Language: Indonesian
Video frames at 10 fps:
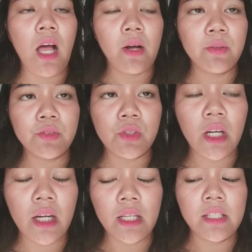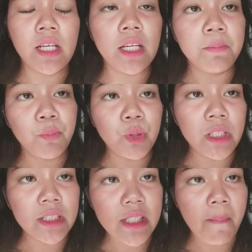aku suka karena ini gak dempul
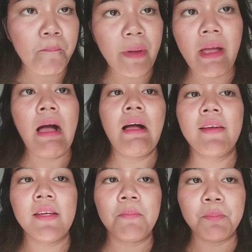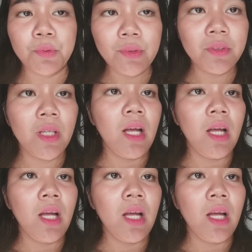jadi sampai akhir pun